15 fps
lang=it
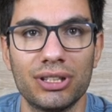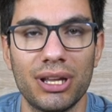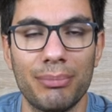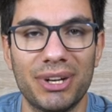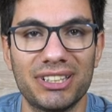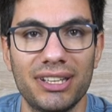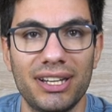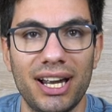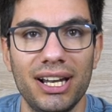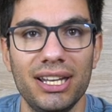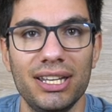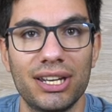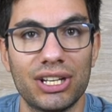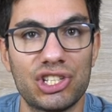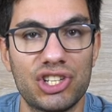
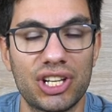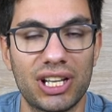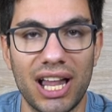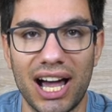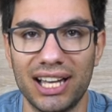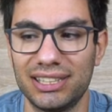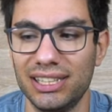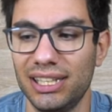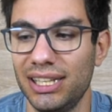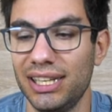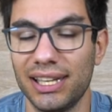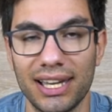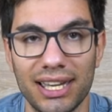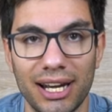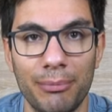materiali riciclati,
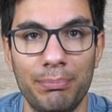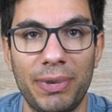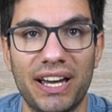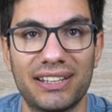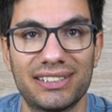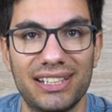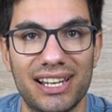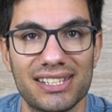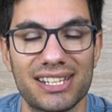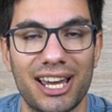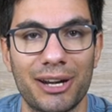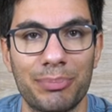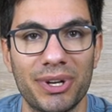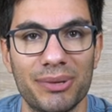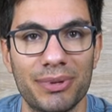in gran parte la
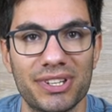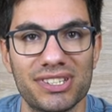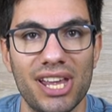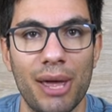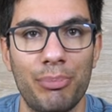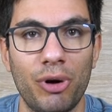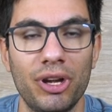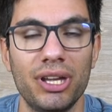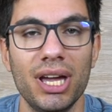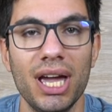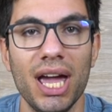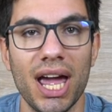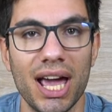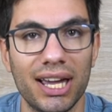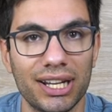scarpa per sé è poi
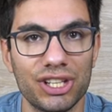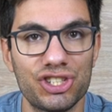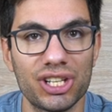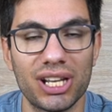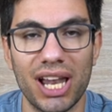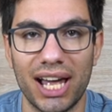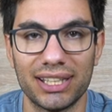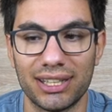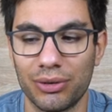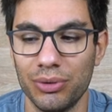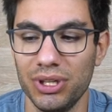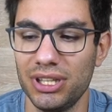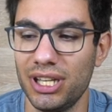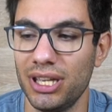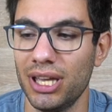eh, riciclata,
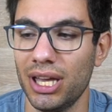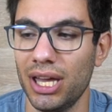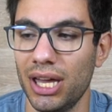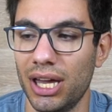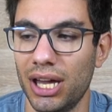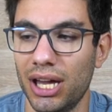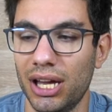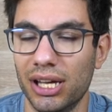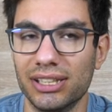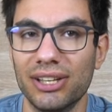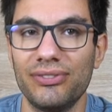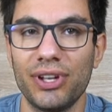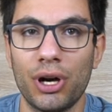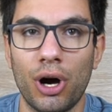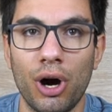quindi eh,
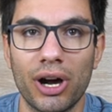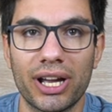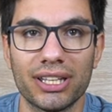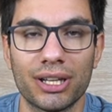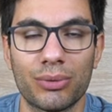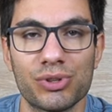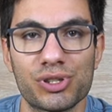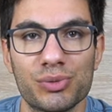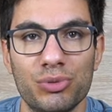davvero Oca da questo